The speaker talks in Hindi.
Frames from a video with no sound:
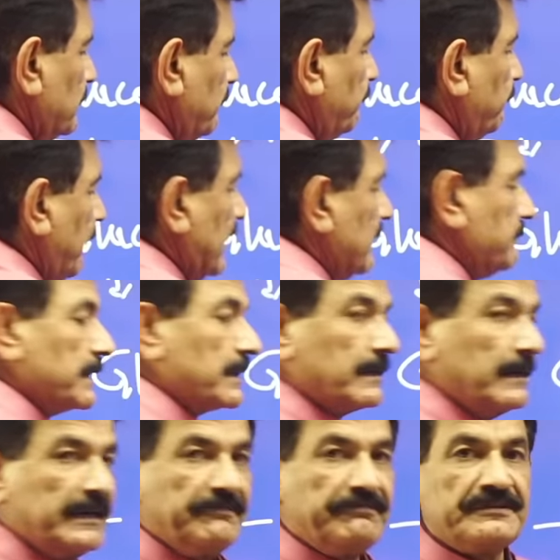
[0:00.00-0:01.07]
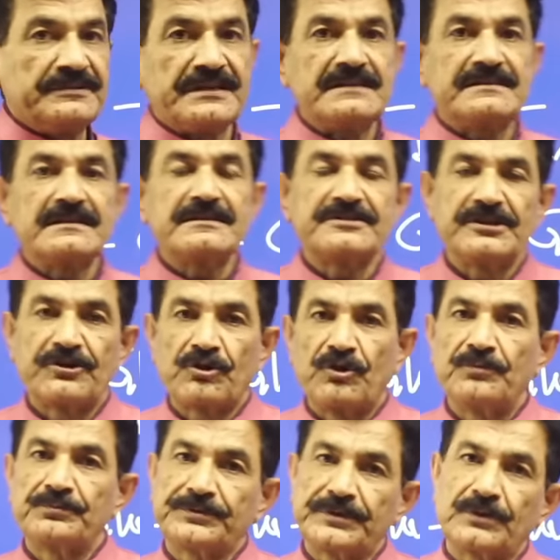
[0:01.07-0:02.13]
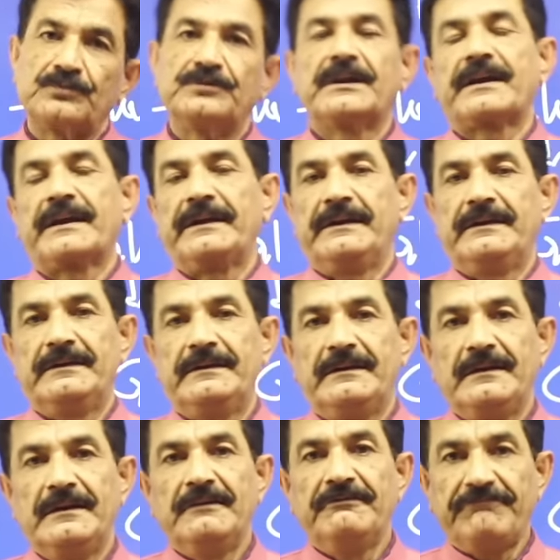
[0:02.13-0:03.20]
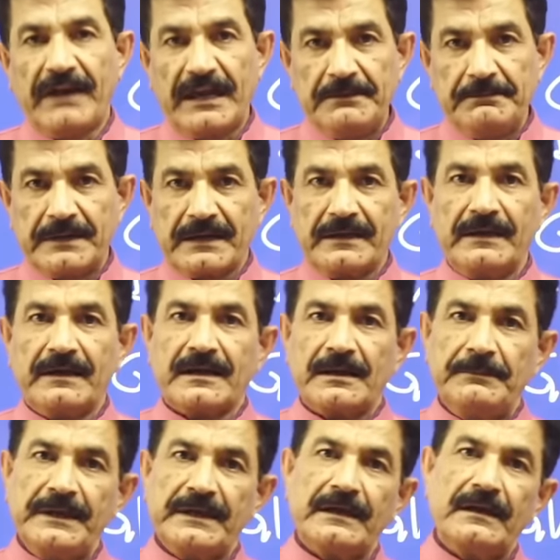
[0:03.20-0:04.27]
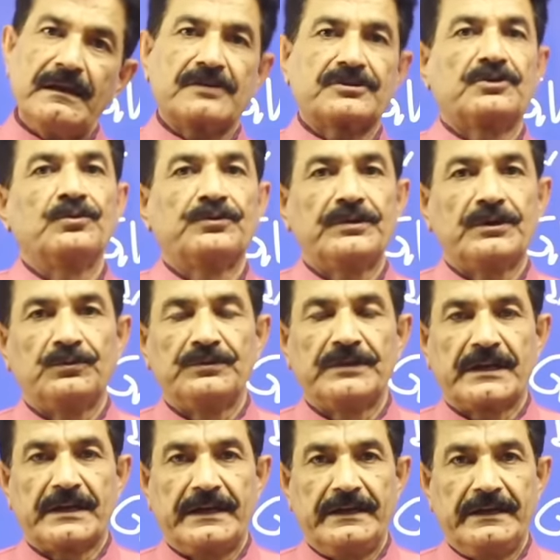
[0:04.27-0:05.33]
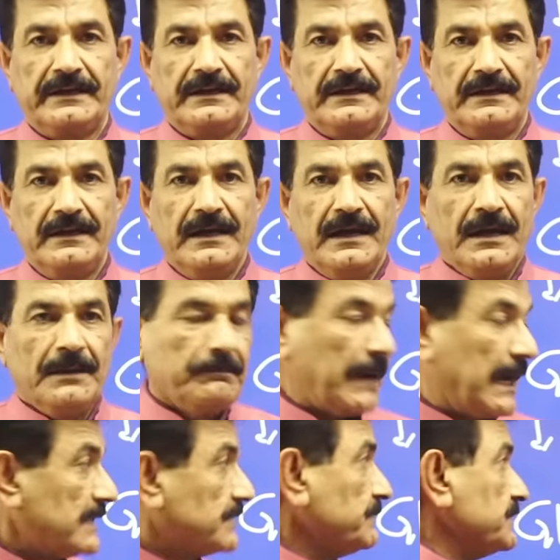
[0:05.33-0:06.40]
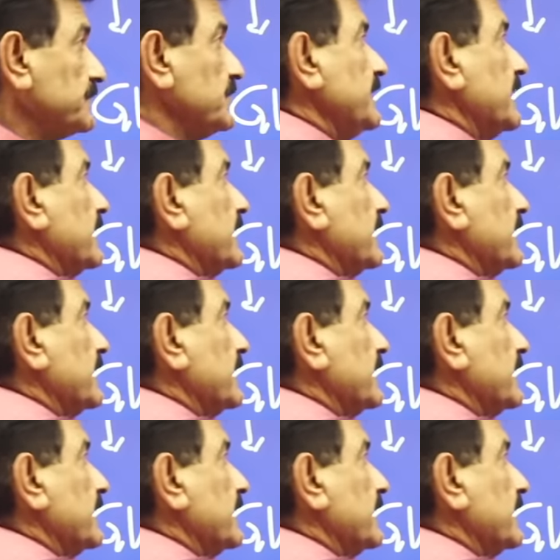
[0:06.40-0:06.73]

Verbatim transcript: फाइबर डिफिशियंसी सिंड्रोम से गुजर रहे हैं फाइबर की कमी के लक्षणों से गुजर रहे हैं पांचवी चीज है